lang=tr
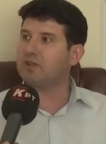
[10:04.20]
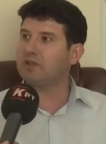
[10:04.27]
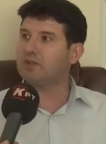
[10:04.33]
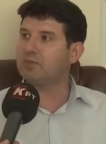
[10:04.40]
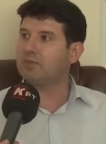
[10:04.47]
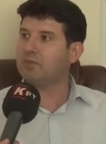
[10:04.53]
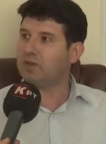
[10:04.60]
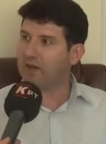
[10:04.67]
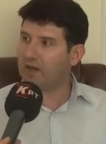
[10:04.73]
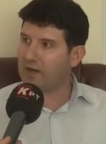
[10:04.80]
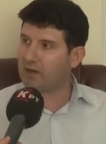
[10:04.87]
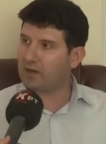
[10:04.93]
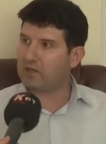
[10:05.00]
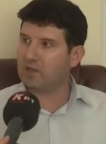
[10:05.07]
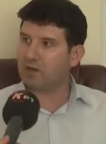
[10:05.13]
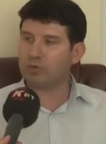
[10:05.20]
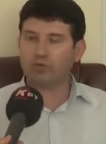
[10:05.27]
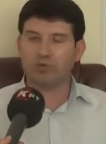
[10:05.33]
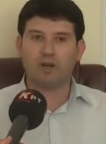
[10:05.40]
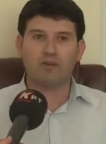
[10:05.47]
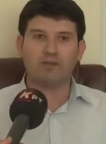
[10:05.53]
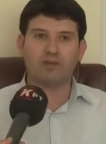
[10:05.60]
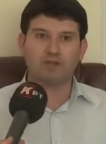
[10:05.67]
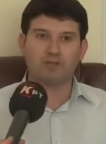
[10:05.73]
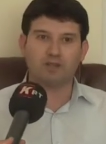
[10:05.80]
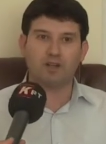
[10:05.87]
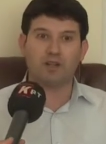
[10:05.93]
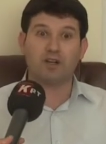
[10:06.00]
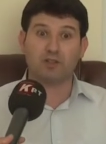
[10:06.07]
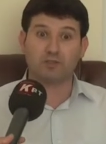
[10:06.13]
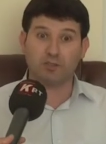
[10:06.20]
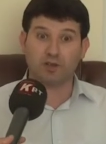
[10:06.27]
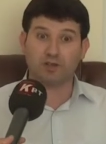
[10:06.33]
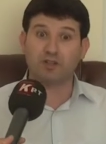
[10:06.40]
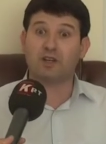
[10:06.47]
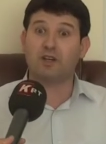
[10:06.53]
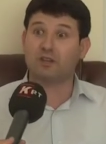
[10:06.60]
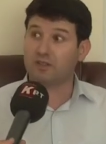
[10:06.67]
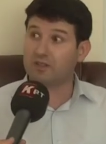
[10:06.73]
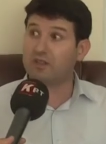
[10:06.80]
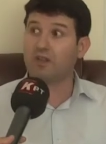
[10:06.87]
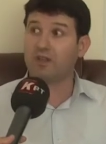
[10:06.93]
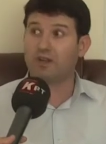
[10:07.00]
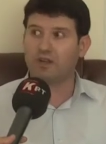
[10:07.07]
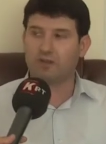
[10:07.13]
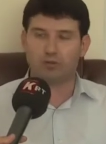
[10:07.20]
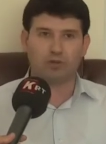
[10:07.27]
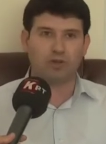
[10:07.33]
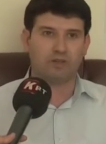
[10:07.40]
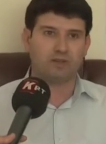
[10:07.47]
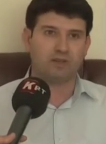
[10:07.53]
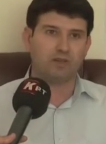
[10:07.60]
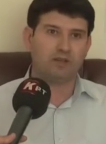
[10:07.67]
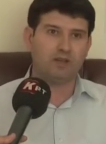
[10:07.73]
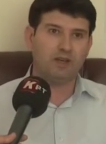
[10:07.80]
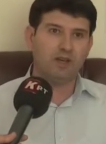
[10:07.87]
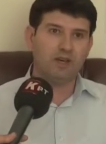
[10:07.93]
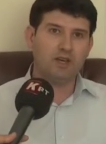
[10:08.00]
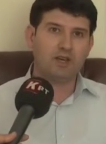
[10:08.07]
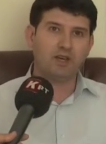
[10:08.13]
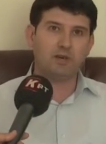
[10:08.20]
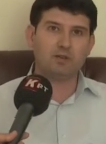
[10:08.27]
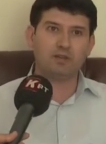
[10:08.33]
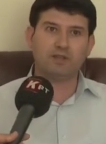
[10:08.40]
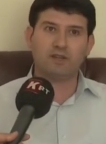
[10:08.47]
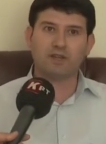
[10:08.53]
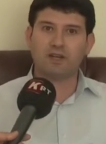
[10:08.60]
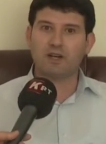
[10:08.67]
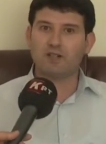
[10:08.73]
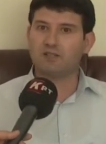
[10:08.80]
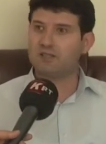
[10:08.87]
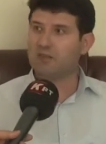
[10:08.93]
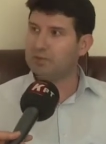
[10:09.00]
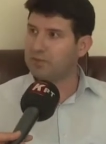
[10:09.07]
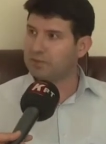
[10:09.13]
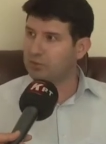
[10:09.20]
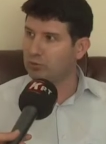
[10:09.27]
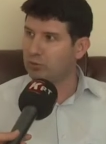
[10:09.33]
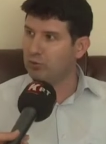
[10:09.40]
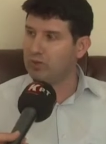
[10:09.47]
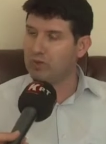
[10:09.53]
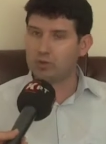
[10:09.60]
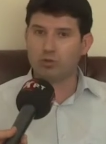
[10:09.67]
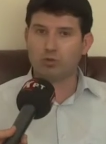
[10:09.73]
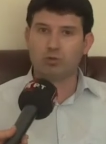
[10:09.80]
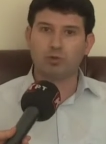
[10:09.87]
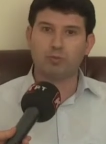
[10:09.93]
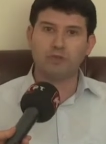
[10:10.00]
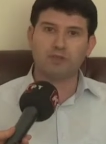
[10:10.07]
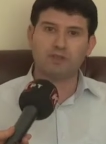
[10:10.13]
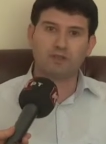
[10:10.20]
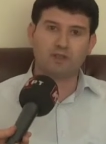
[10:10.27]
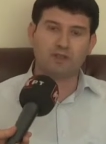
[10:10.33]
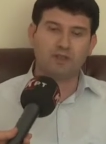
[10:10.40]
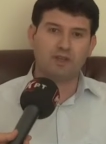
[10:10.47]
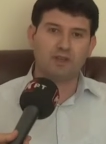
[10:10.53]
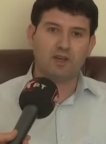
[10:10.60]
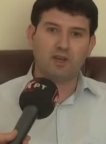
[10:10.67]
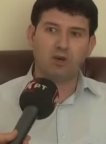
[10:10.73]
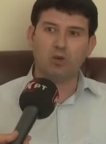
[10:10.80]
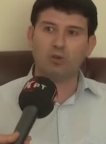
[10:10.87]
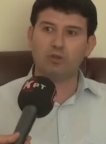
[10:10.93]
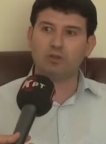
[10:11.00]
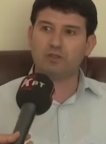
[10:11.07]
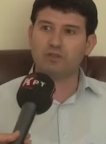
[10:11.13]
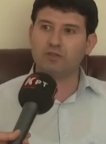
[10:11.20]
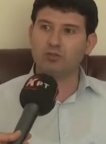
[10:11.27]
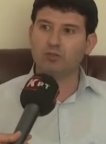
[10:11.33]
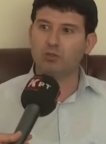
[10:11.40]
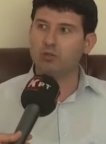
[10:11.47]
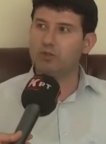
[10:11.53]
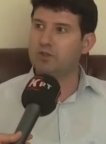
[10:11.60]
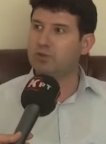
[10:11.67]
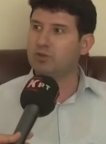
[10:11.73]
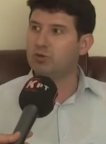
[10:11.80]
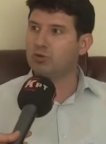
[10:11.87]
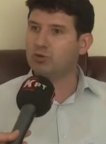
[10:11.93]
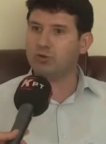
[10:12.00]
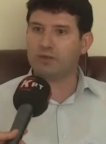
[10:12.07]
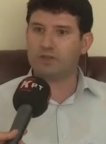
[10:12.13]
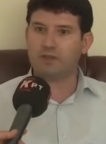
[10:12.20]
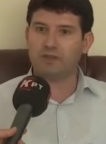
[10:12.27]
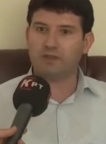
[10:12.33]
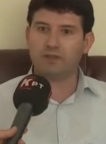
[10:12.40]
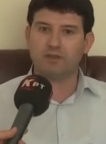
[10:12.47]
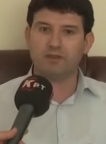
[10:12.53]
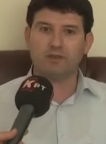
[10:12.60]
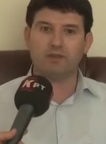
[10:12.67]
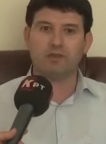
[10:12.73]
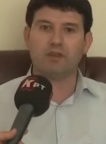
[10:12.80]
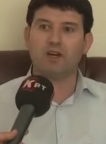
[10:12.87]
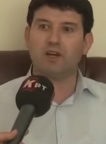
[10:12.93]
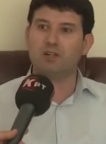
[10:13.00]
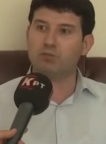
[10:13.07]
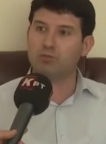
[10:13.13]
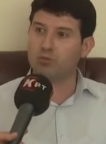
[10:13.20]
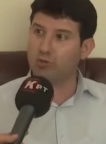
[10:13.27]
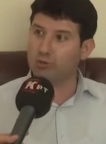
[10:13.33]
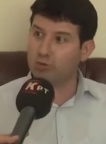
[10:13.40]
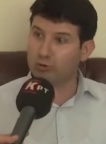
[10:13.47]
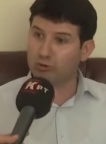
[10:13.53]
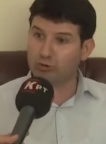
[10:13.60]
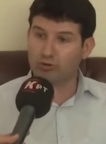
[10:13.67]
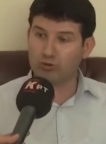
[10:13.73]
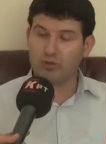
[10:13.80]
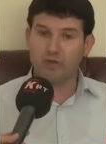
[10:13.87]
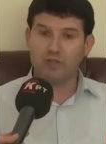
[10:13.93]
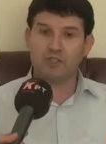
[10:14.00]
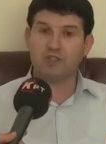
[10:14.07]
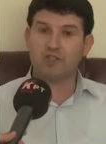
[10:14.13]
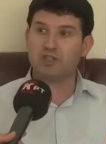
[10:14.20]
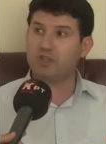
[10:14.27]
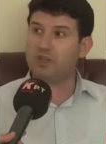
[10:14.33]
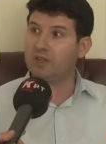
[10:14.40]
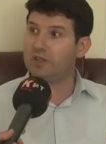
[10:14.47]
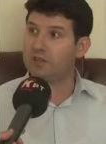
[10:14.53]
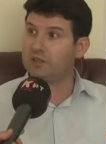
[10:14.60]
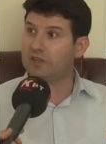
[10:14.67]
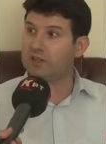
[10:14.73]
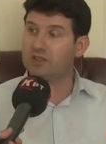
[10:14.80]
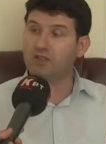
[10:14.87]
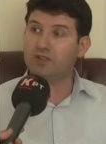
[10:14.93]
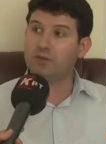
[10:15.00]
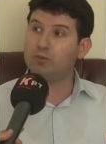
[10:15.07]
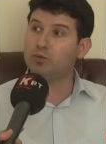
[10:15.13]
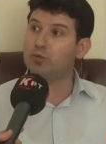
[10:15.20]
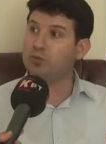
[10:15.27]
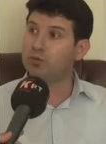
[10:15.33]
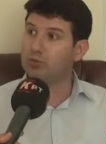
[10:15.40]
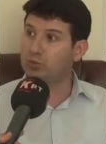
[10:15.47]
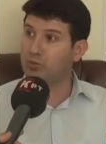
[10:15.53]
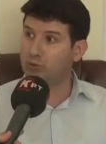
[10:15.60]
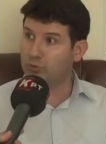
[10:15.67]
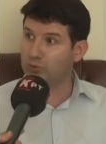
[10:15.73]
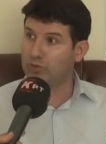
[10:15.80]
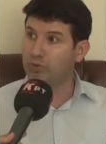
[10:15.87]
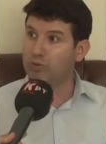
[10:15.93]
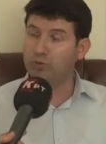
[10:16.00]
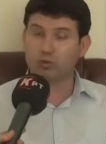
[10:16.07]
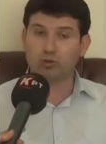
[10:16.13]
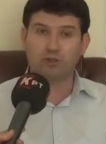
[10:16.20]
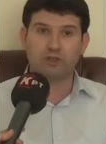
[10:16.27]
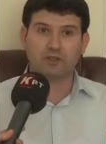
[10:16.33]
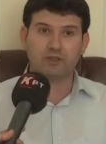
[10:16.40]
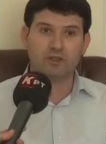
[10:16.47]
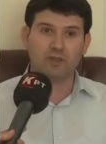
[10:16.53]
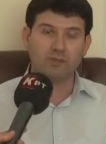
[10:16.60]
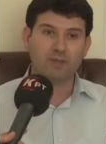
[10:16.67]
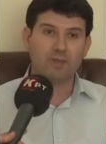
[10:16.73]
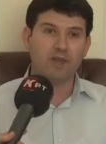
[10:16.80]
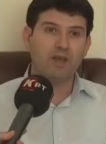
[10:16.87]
katılım her geçen gün daha fazla da artmakta, katlanarak artıyor hatta. E, bize karşı sempat duyuyorlar çünkü biz e, onların sorunlarını çözmekte e, yardımcı oluyoruz. Çeşitli alanlarda kamu kurum, kurum ve kuruluşlarından